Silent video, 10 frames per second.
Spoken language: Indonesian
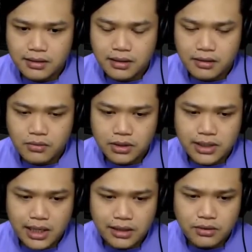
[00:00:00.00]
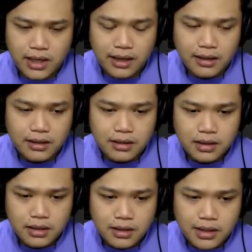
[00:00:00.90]
Kenworth yang itu ya,
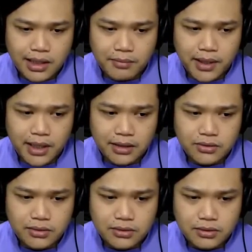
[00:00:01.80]
yang merah tuh